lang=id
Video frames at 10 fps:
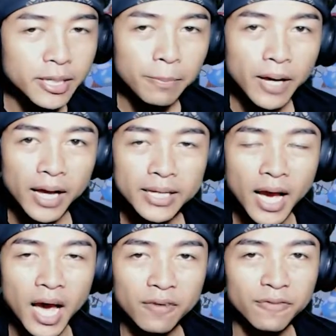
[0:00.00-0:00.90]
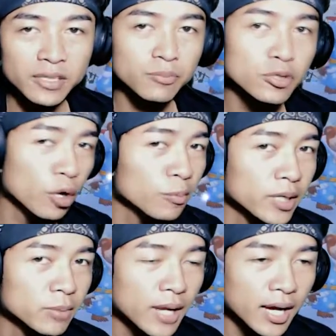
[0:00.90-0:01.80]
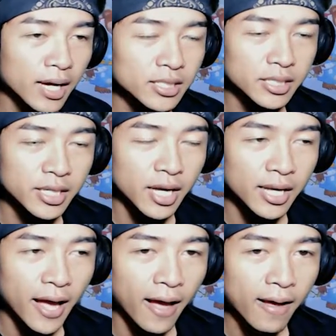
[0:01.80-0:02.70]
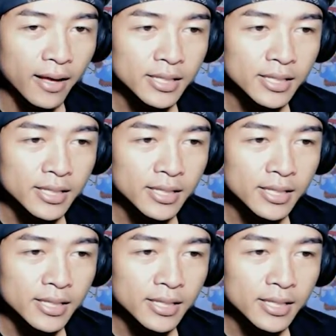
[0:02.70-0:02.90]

game kayak Harvest Moon kalau 5D bilang guys Jadi kayak